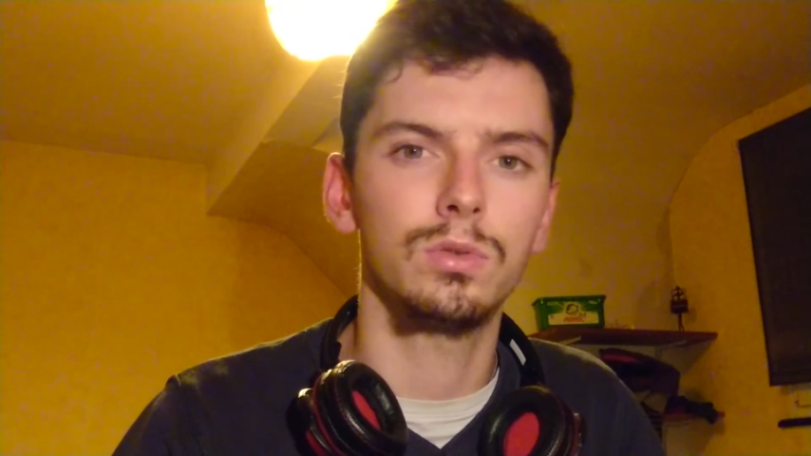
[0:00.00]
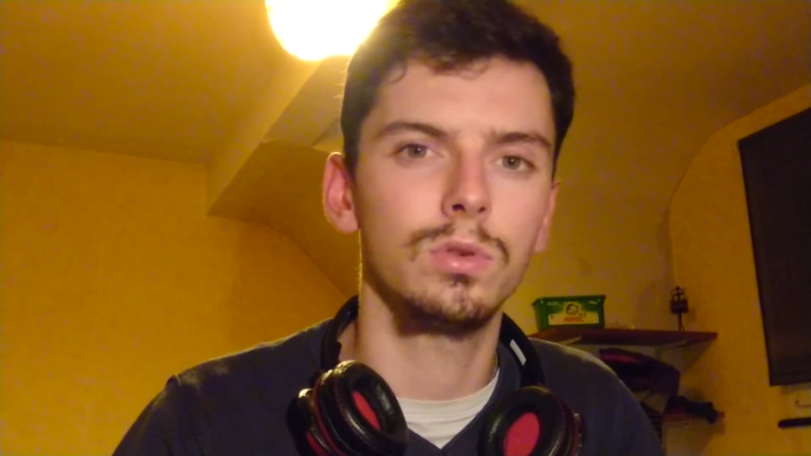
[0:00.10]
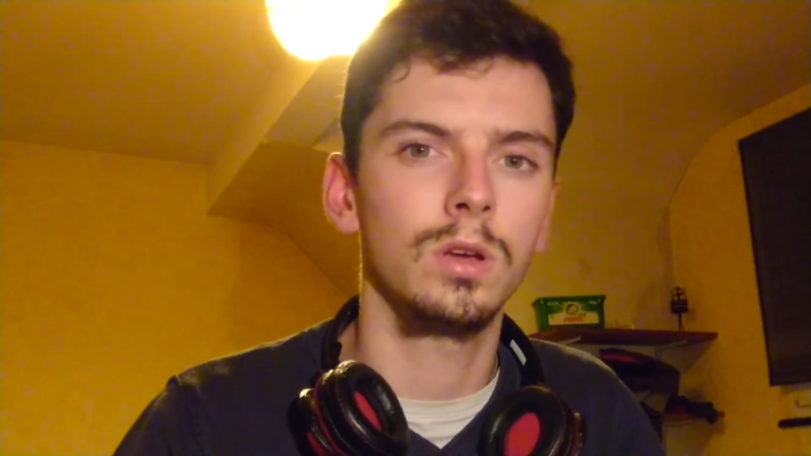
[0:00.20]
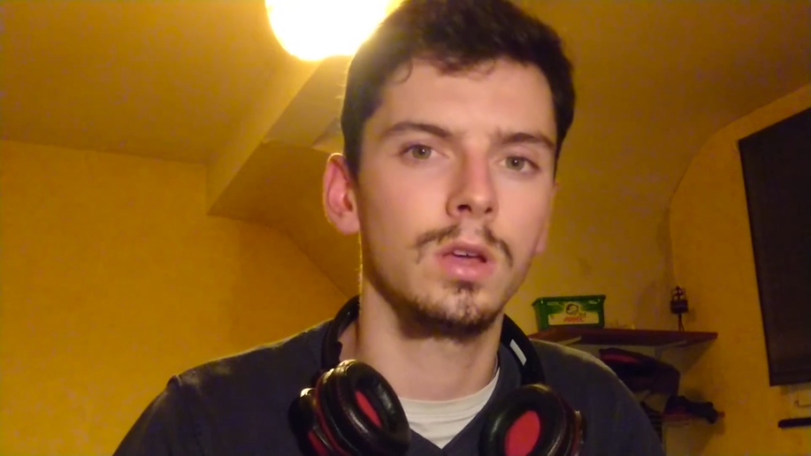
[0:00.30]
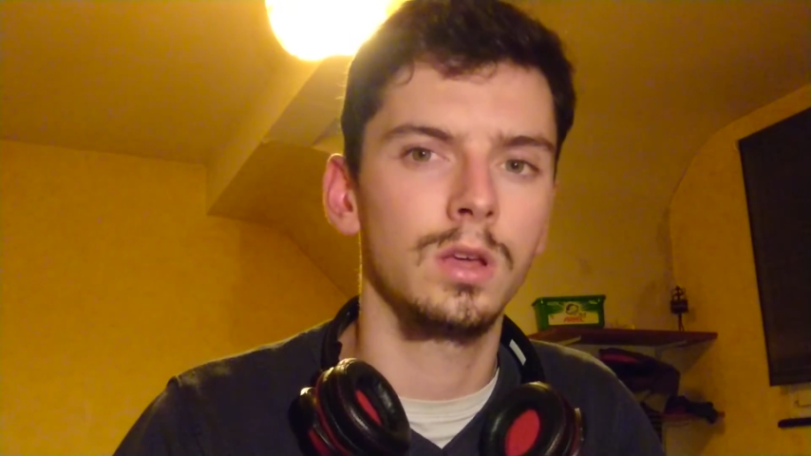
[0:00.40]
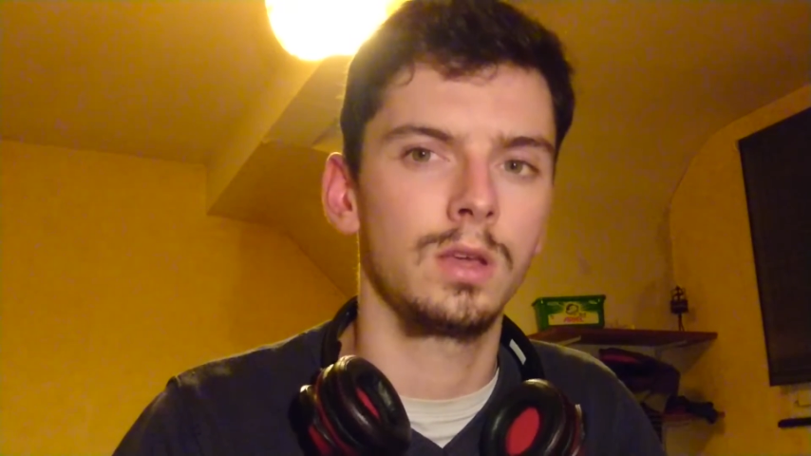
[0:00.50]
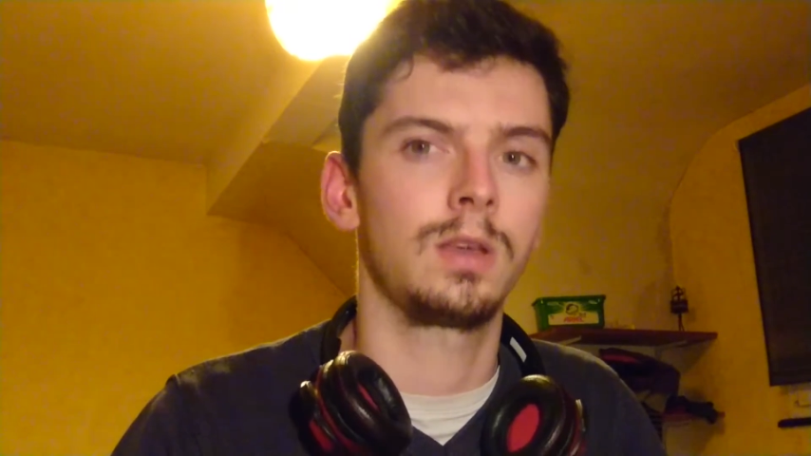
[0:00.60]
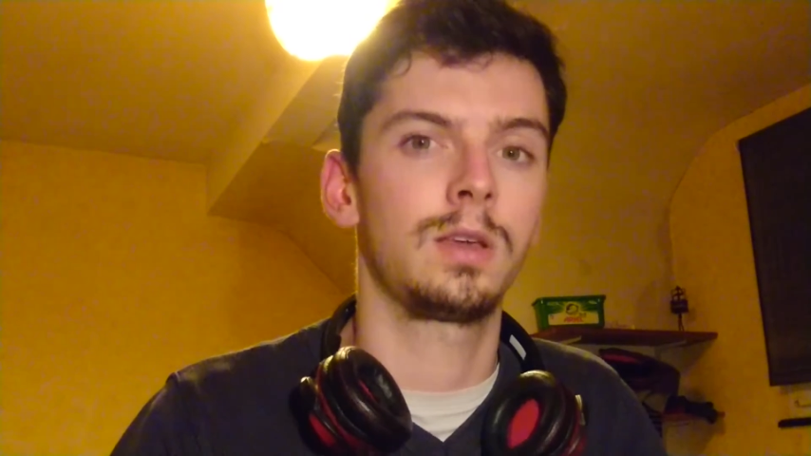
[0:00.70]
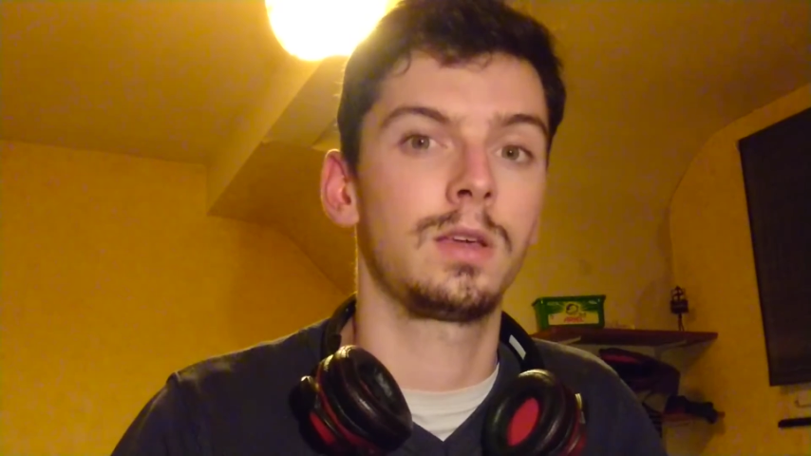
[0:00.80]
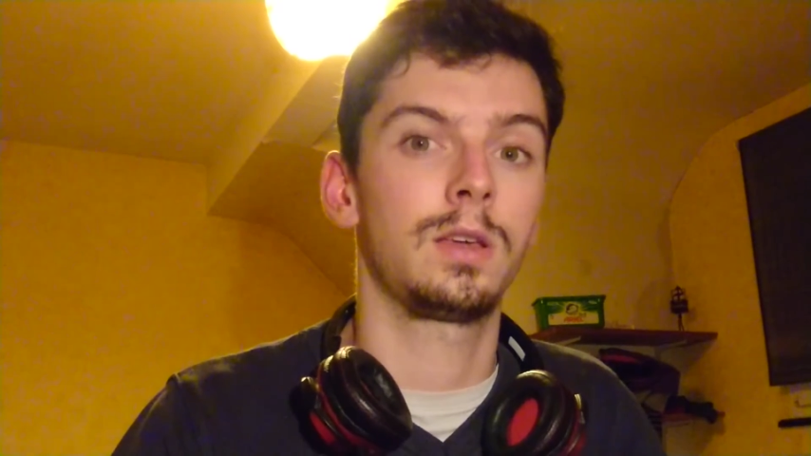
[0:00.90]
tue.
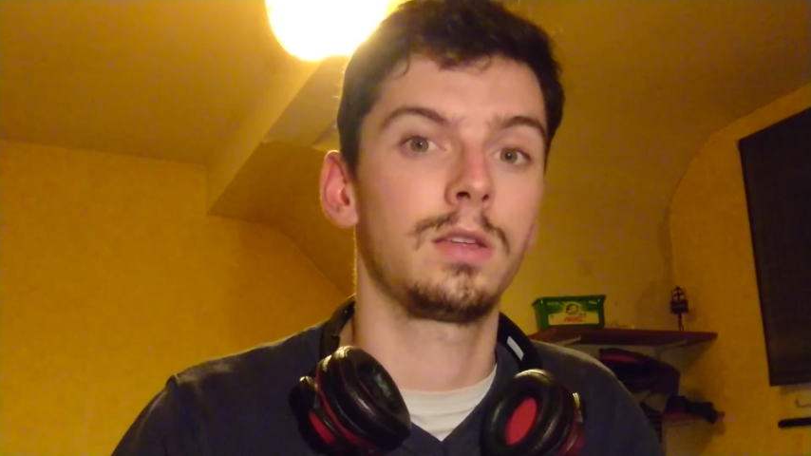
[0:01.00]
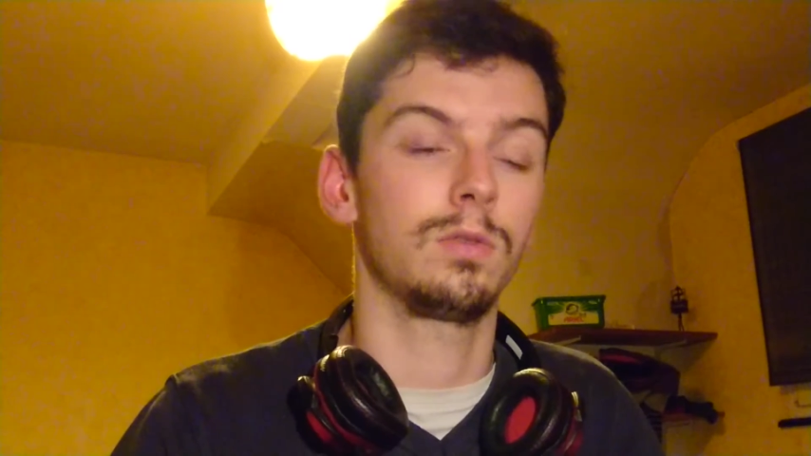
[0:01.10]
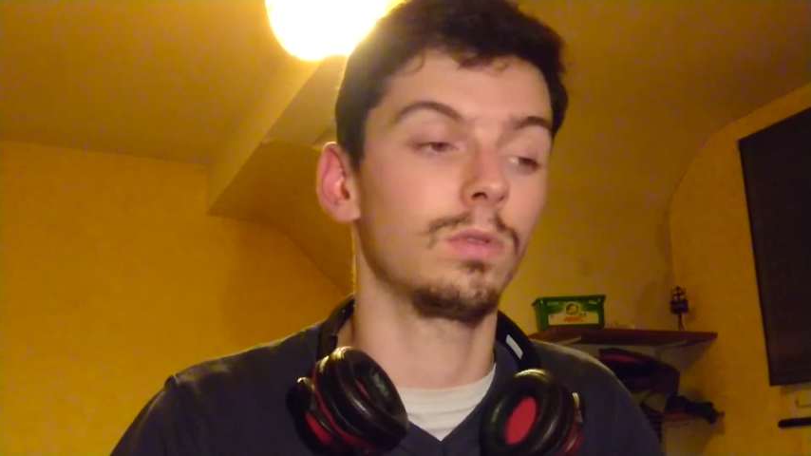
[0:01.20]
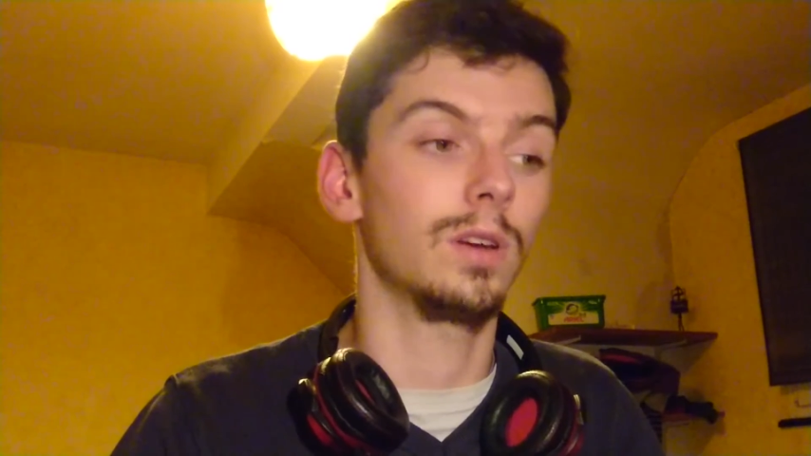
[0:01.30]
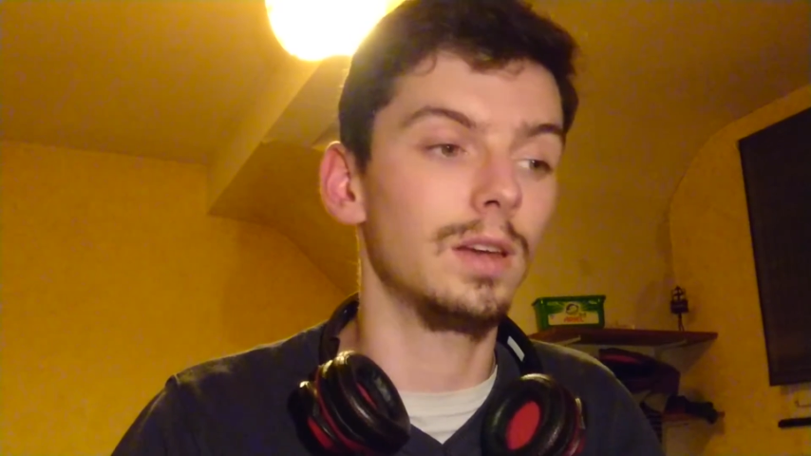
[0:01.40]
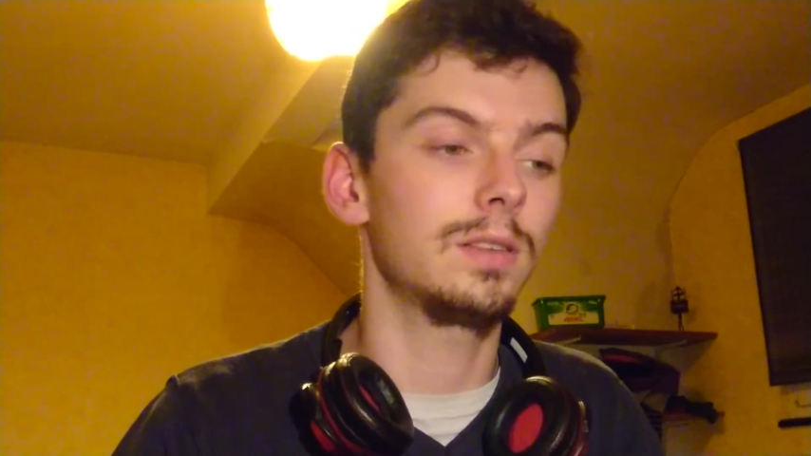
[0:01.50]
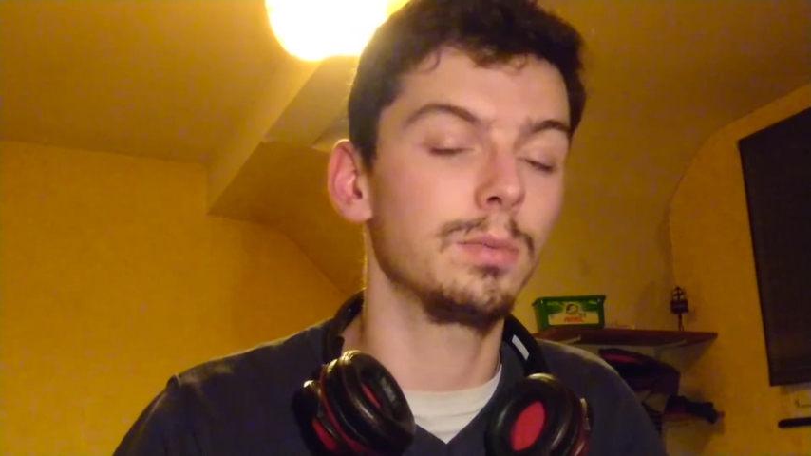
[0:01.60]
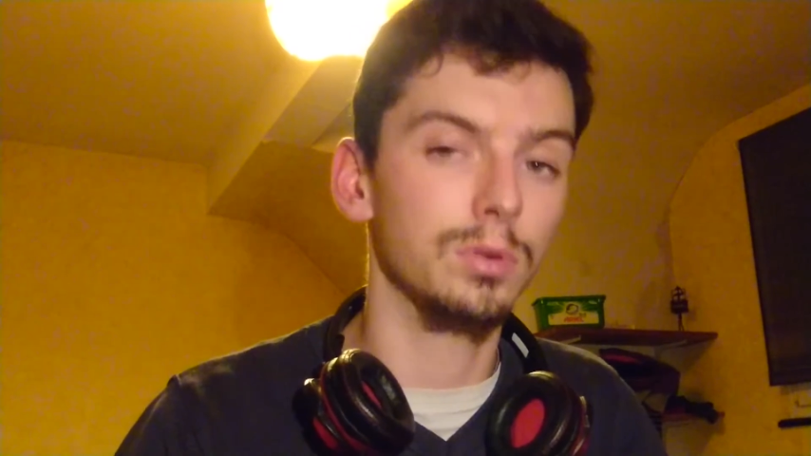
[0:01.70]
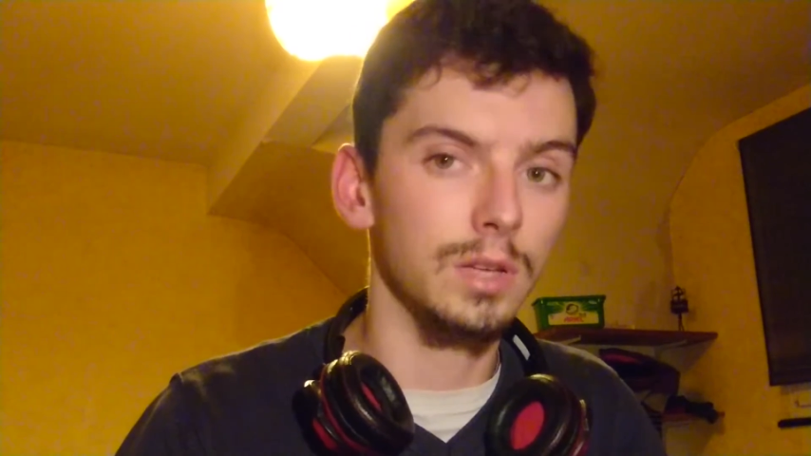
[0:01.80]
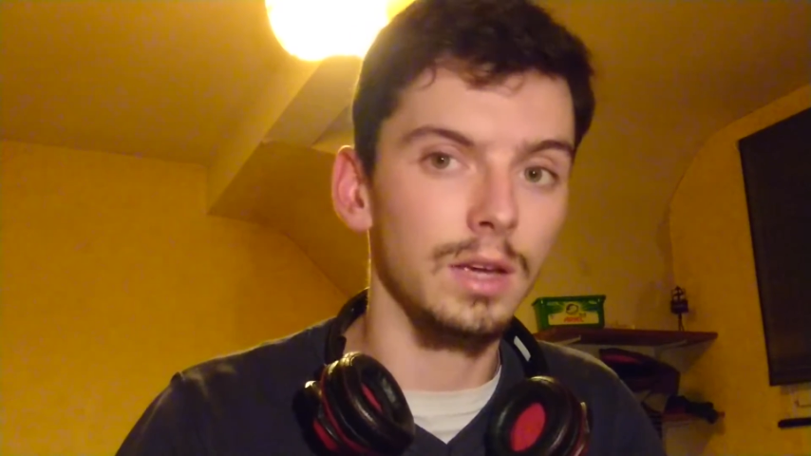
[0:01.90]
Donc euh, c'est pour